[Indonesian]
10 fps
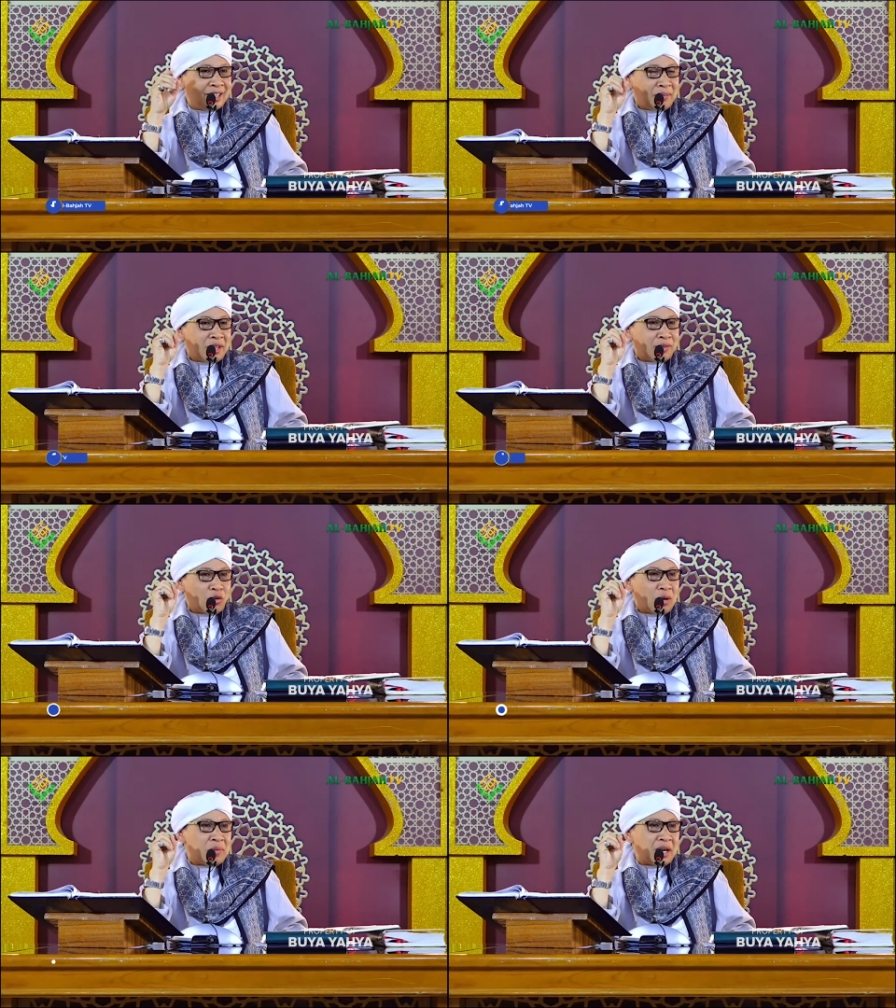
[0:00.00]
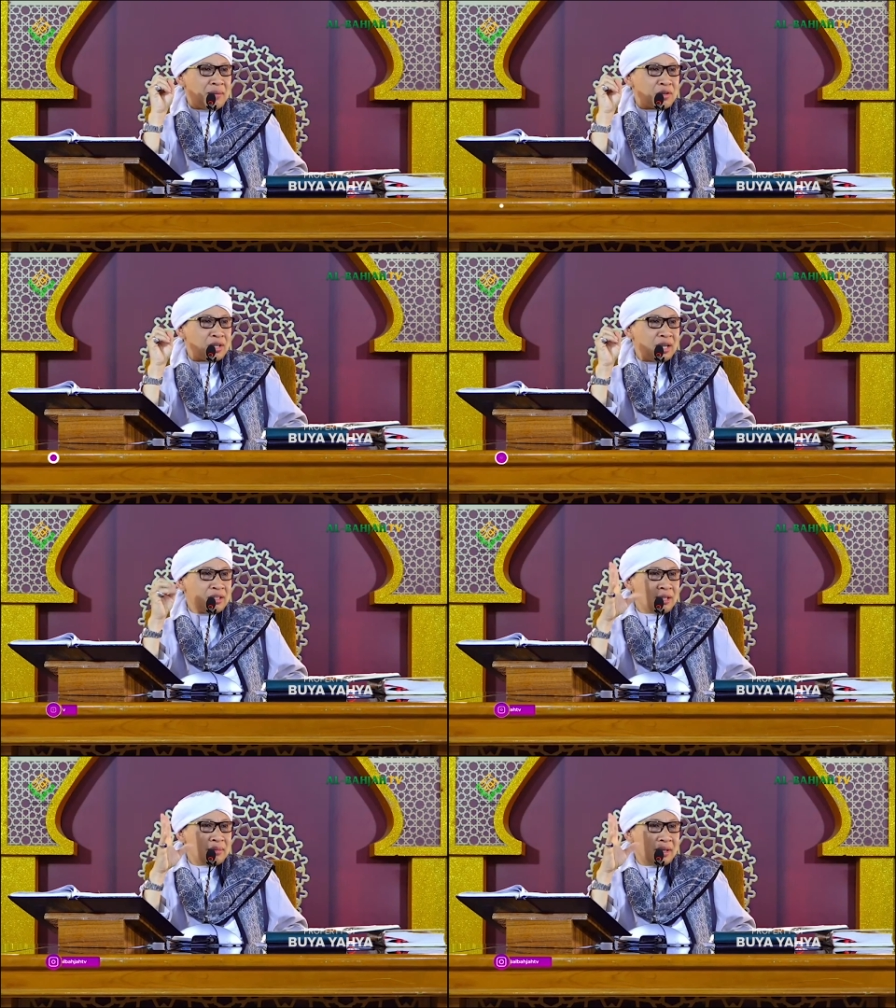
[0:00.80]
Tidak mentang-mentang orang beragama harus
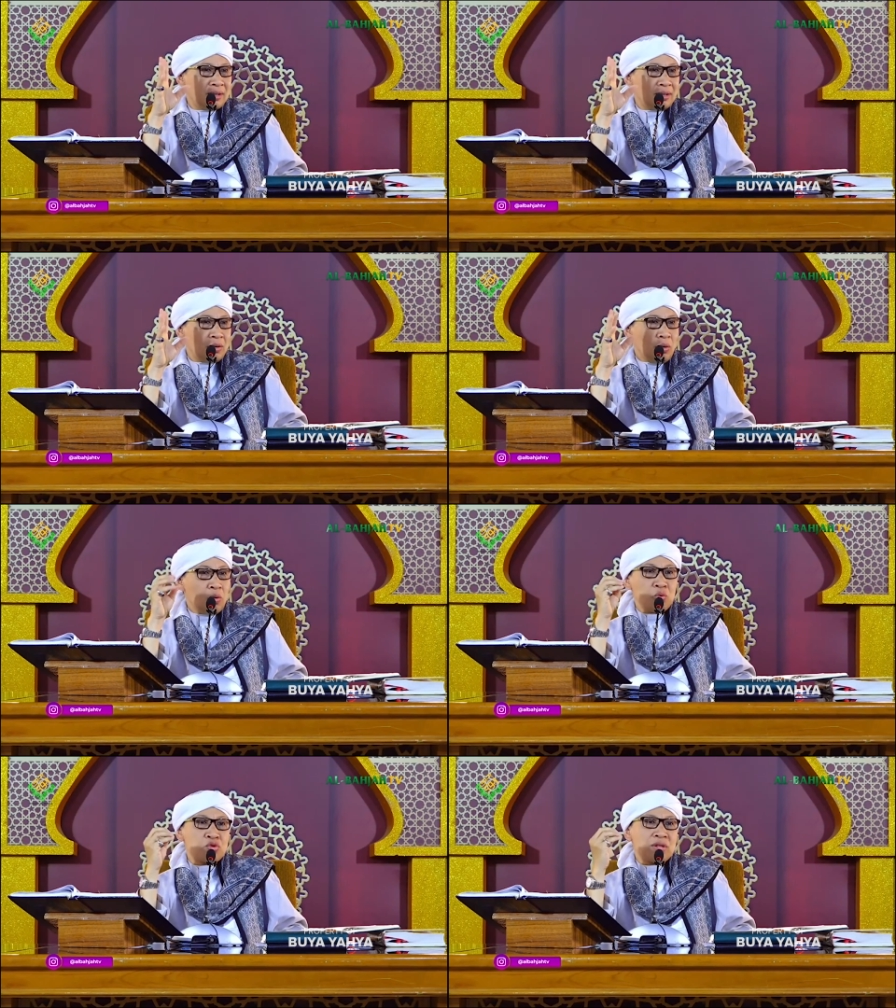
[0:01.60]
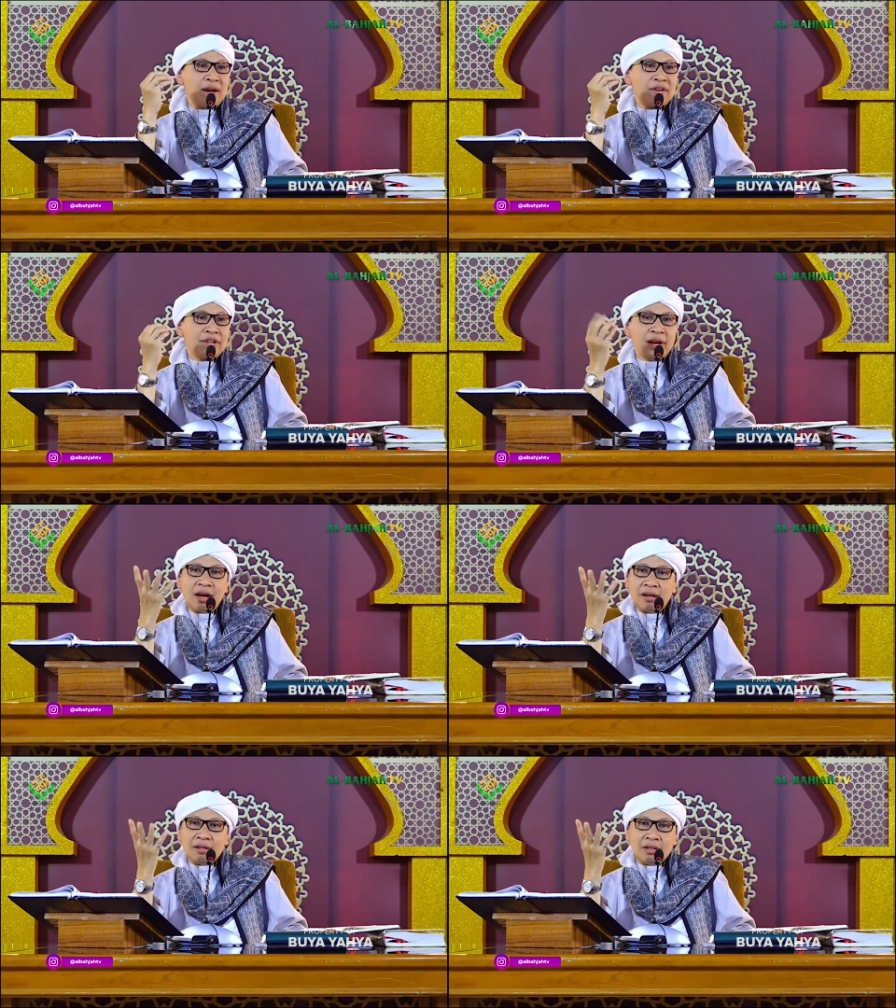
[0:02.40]
Anda terima. Oh, ustaz
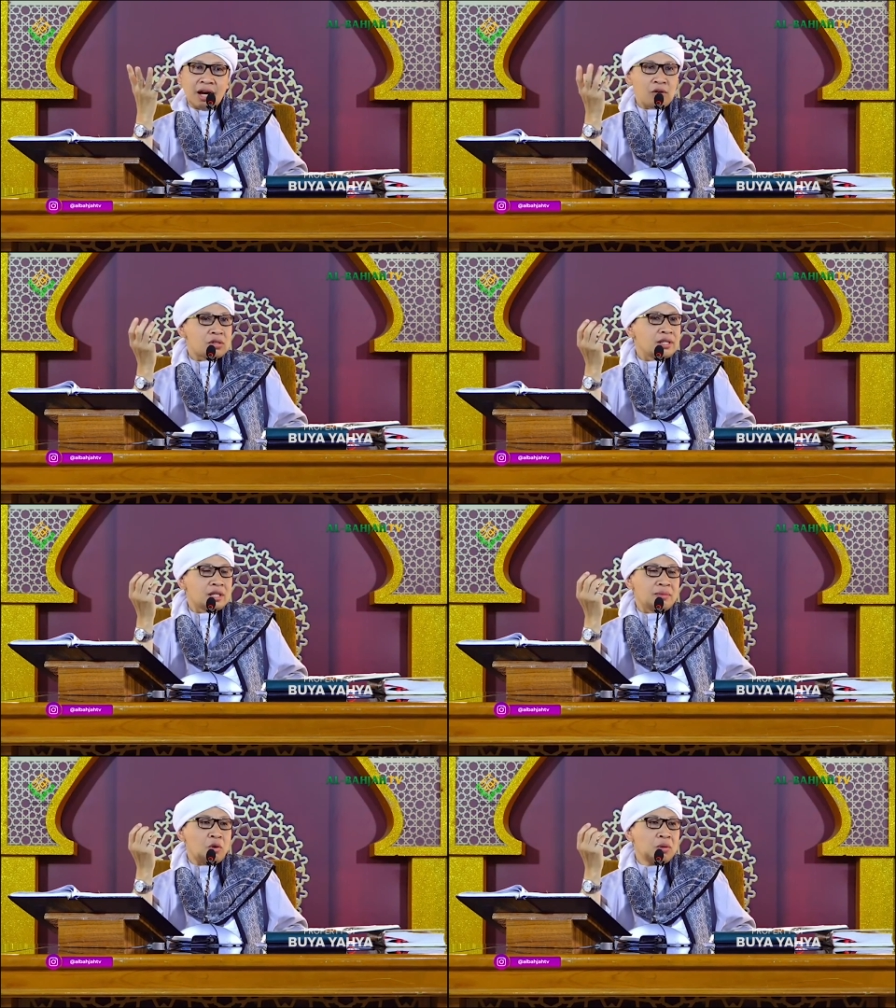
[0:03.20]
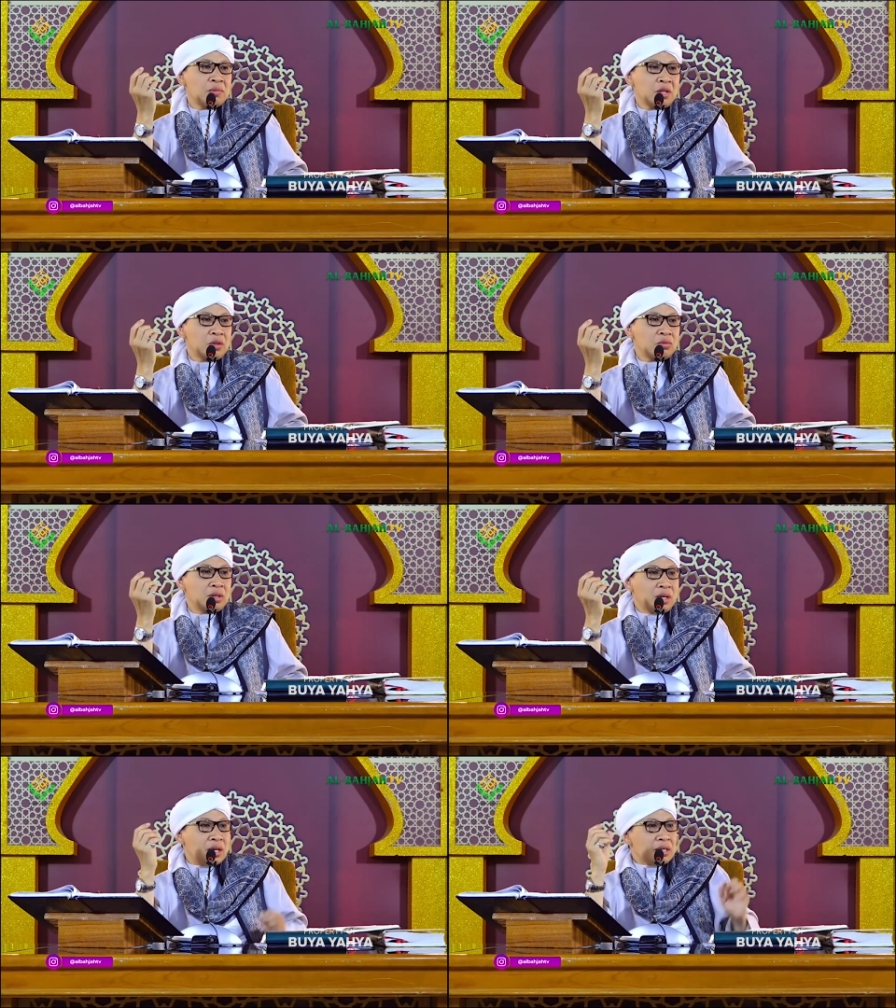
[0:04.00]
dia harus saya terima. Oh, belum
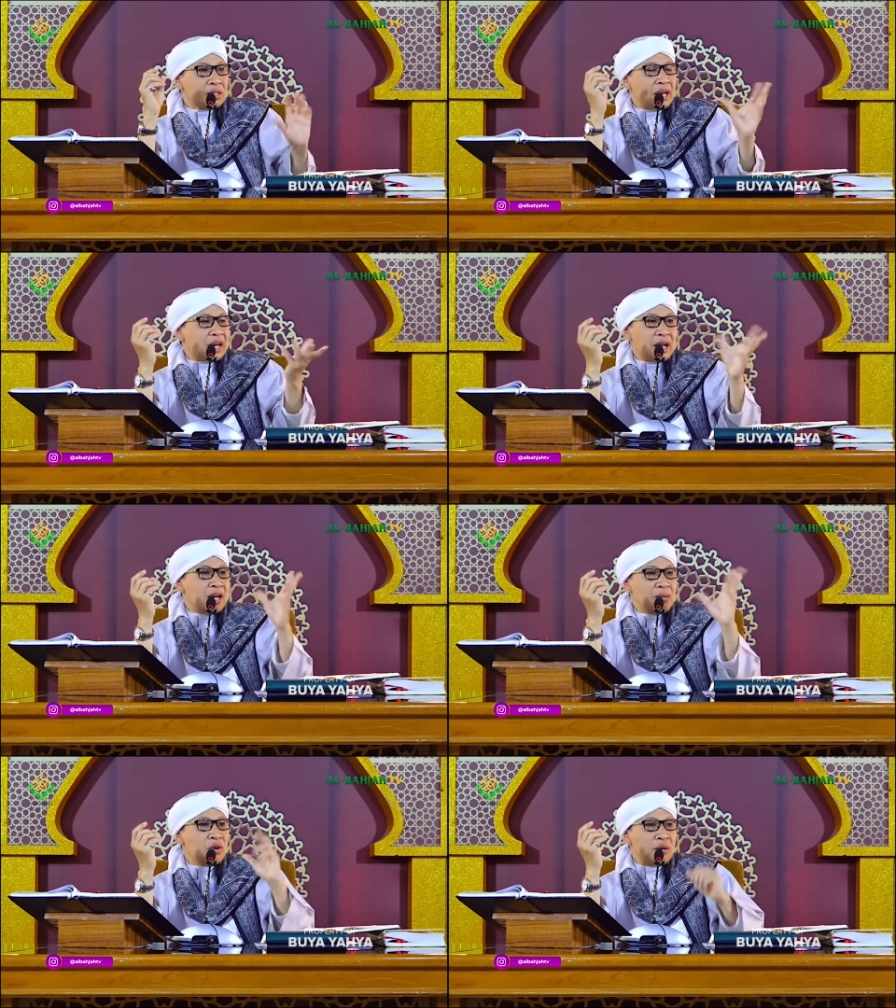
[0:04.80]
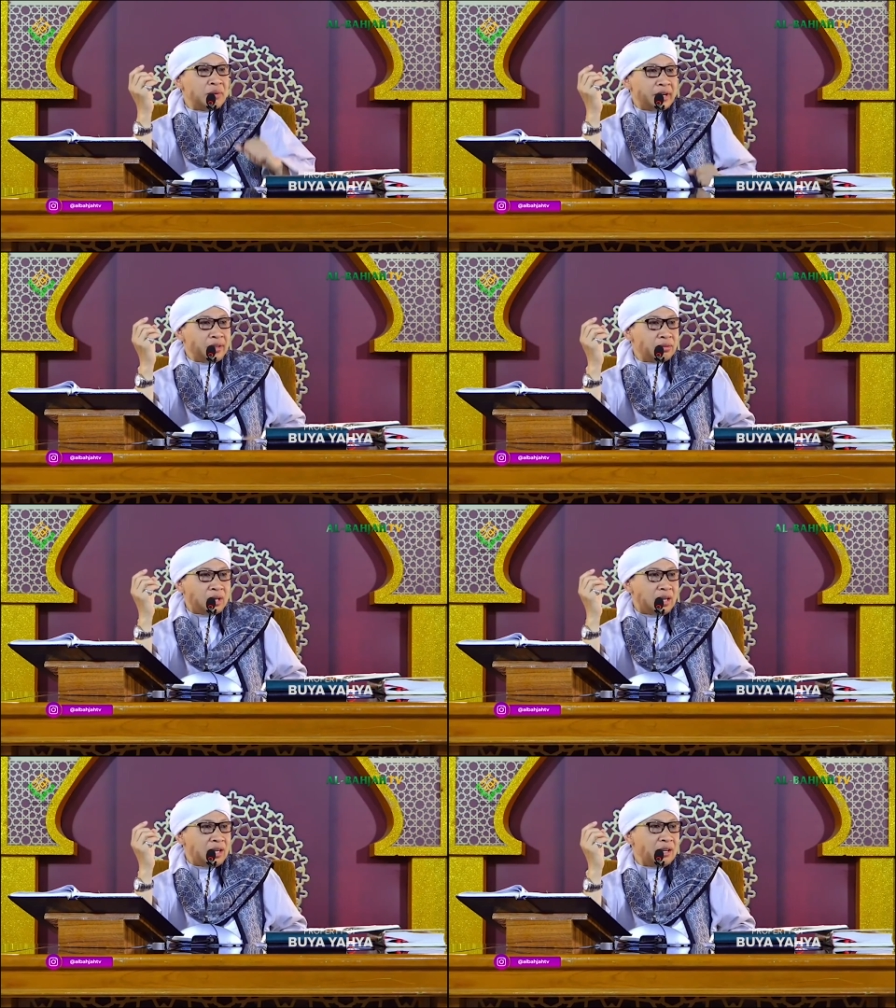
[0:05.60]
tentu. Selera Anda bukan
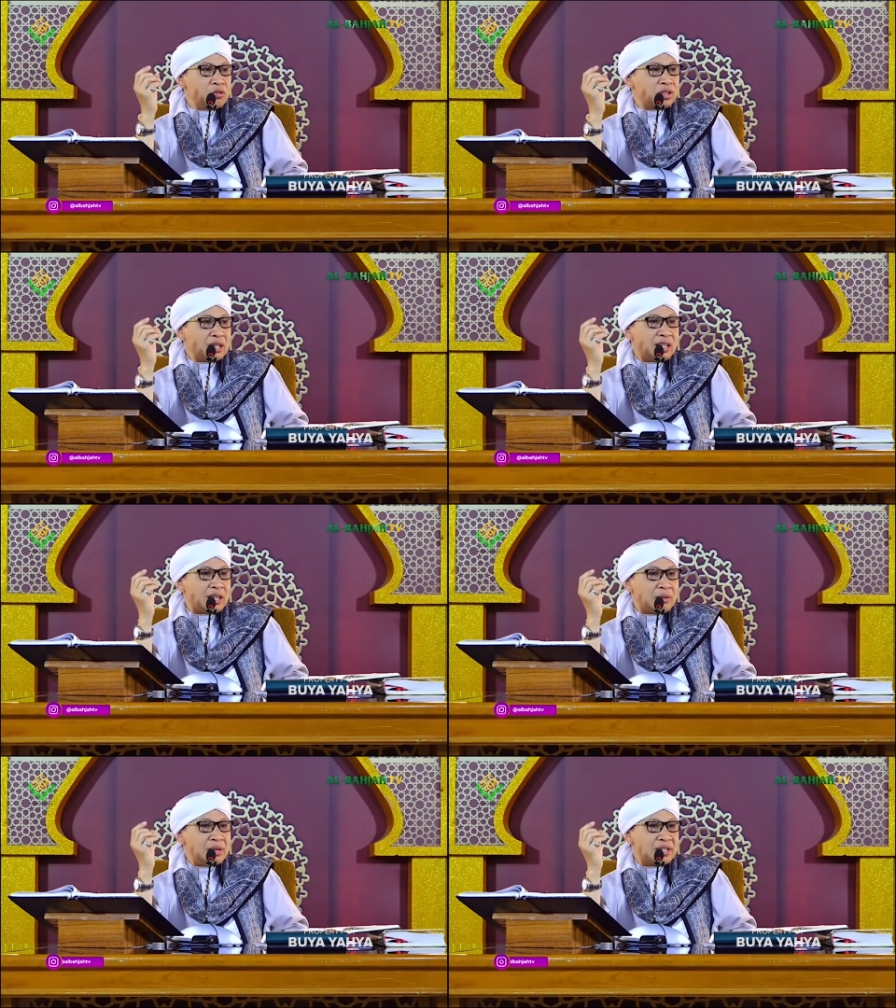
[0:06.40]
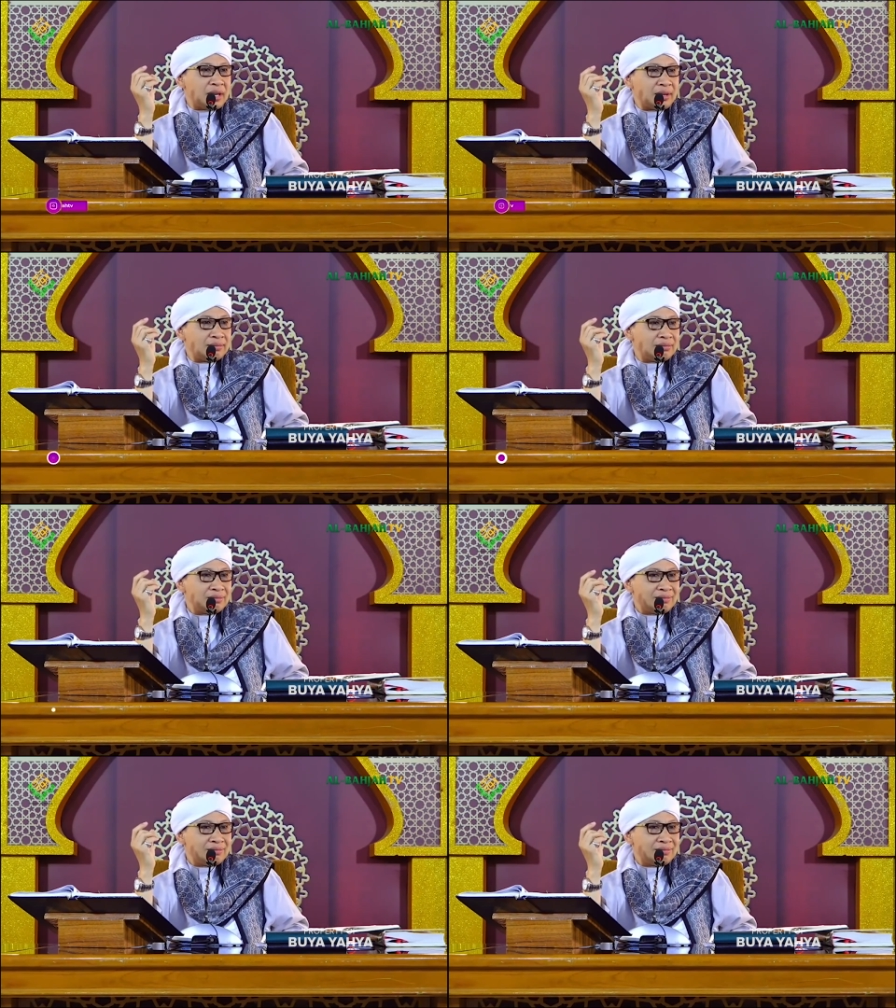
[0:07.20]
begitu. Anda dengan ustaz tidak akan bisa.